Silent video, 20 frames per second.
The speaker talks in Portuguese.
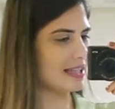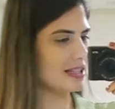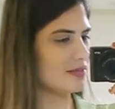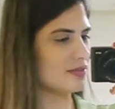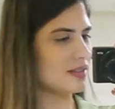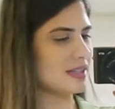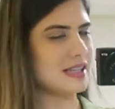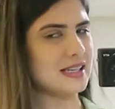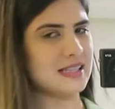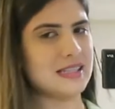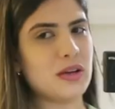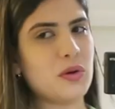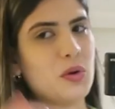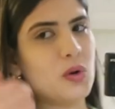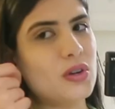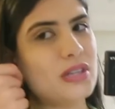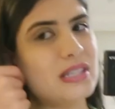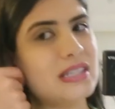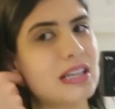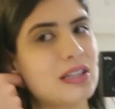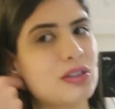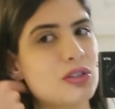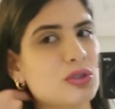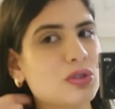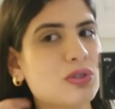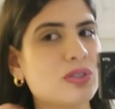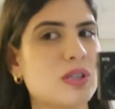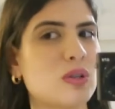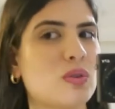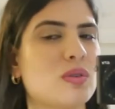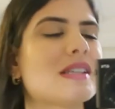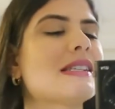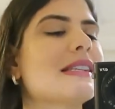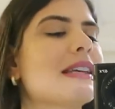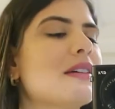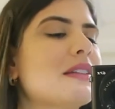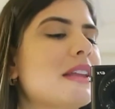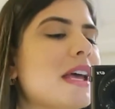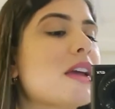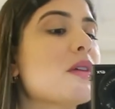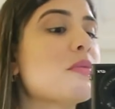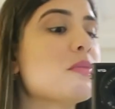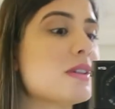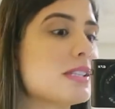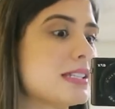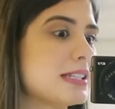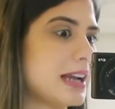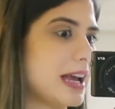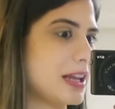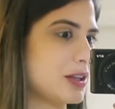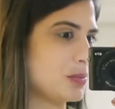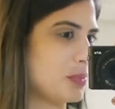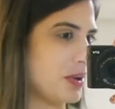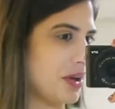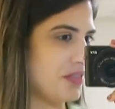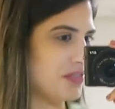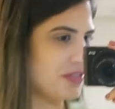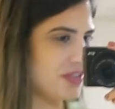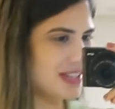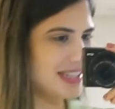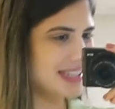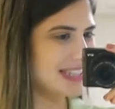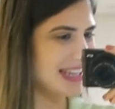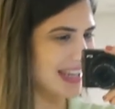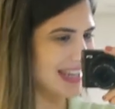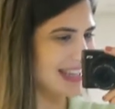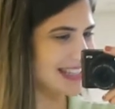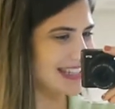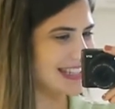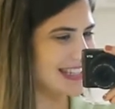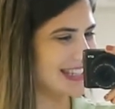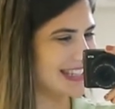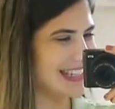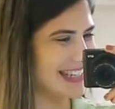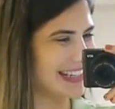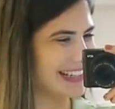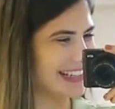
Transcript: aí se vocês estão gostando dos looks que eu tenho mostrado pra vocês.